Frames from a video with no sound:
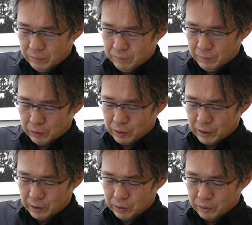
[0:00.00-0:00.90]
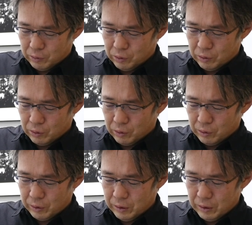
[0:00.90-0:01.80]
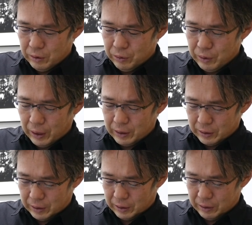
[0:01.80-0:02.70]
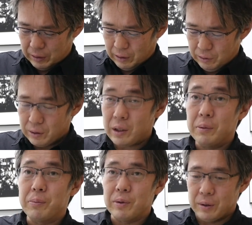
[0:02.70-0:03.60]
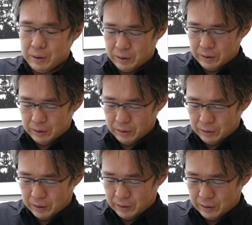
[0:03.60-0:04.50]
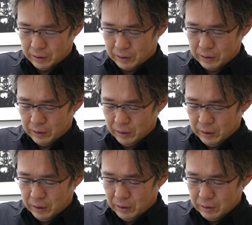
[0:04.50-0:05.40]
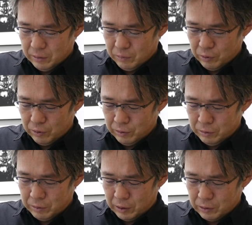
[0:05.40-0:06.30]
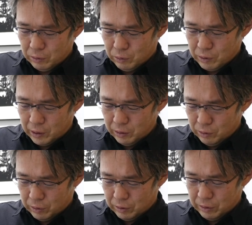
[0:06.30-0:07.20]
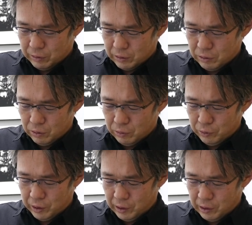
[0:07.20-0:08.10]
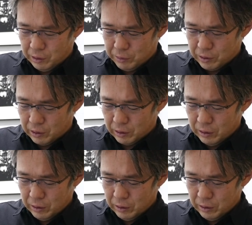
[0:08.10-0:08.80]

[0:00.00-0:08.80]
まあ、どちらかというとほとんどこう風景写真ランドスケープの写真です僕はちょっと北海道には非常に思い入れがありまして、